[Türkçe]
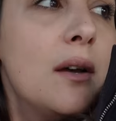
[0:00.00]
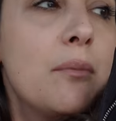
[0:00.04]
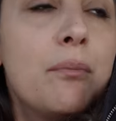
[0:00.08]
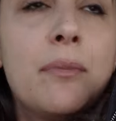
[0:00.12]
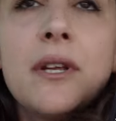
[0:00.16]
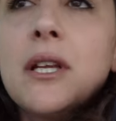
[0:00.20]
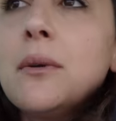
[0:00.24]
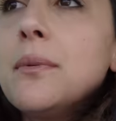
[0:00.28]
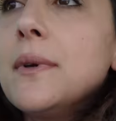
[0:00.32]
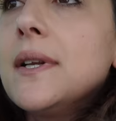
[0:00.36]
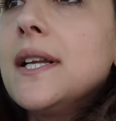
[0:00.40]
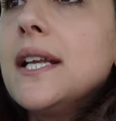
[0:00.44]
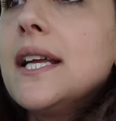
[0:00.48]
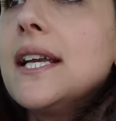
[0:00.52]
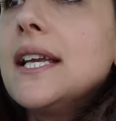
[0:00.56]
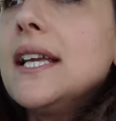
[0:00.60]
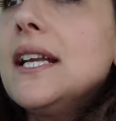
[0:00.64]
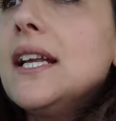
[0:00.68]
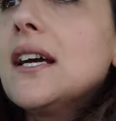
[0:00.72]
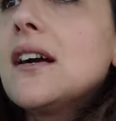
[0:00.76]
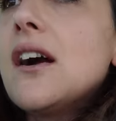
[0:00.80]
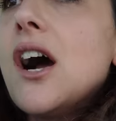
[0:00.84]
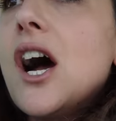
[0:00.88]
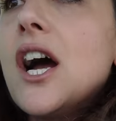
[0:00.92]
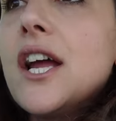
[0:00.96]

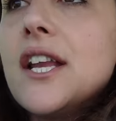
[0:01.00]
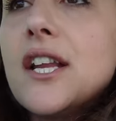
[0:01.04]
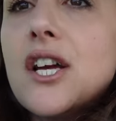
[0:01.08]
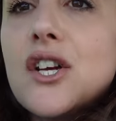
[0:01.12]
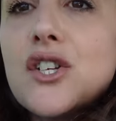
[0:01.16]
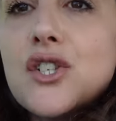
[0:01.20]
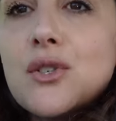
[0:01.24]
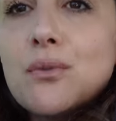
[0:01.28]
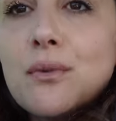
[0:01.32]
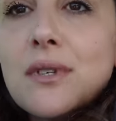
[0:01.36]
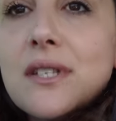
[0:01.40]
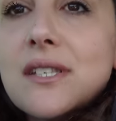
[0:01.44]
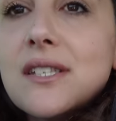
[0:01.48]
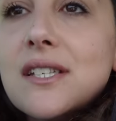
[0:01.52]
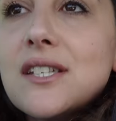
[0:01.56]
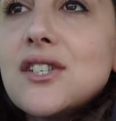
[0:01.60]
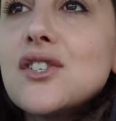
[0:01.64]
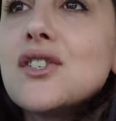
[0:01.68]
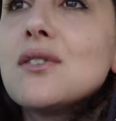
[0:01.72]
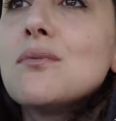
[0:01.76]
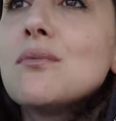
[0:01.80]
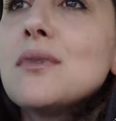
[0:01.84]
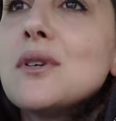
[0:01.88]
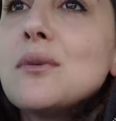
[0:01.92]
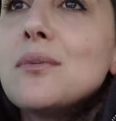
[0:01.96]
birbirleriyle kaynaşması
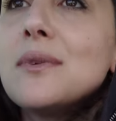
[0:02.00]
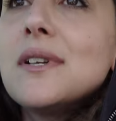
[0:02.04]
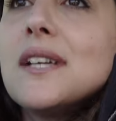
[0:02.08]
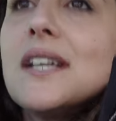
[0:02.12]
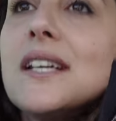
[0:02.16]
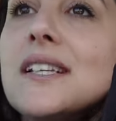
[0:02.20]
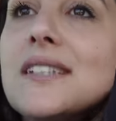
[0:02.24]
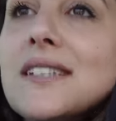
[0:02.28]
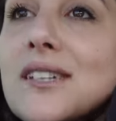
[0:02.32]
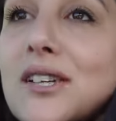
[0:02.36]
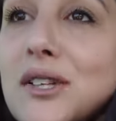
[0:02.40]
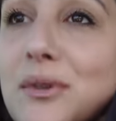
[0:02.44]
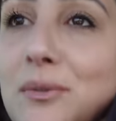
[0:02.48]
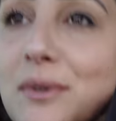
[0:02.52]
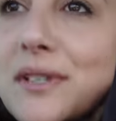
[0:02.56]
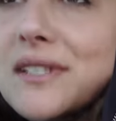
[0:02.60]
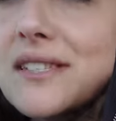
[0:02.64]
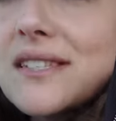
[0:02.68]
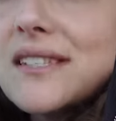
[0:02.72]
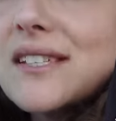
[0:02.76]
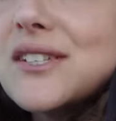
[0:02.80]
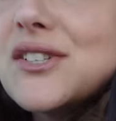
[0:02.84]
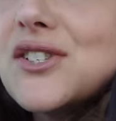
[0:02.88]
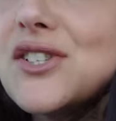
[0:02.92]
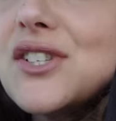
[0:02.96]
için, birbirleri
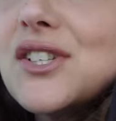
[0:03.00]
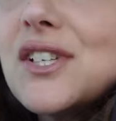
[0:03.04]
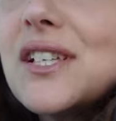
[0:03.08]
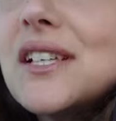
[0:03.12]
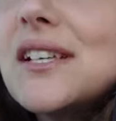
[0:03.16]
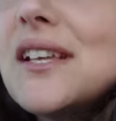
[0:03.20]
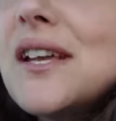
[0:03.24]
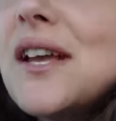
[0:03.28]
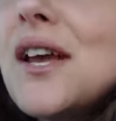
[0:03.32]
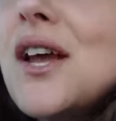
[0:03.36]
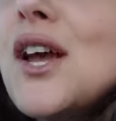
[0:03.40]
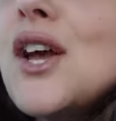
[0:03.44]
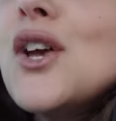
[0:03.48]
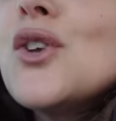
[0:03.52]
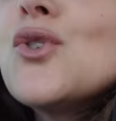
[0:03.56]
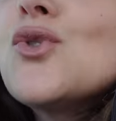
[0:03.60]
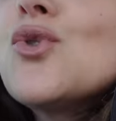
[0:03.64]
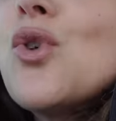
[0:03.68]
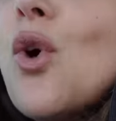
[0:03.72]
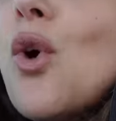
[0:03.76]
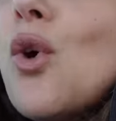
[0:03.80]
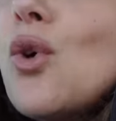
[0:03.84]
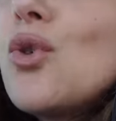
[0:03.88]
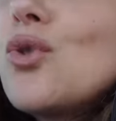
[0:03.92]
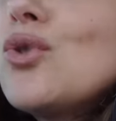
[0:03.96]
tanıması için
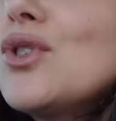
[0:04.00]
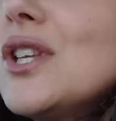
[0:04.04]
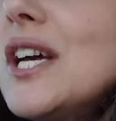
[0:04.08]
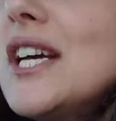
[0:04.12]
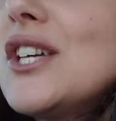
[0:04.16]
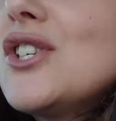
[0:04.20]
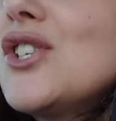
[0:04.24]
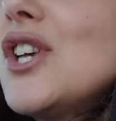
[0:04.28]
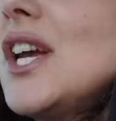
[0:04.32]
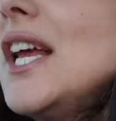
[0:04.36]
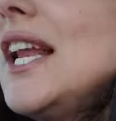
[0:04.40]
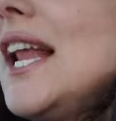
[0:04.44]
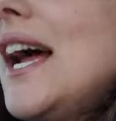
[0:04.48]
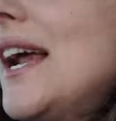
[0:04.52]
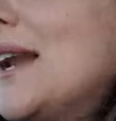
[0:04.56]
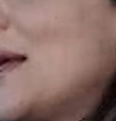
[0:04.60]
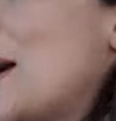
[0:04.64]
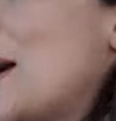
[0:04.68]
çok güzel şeyler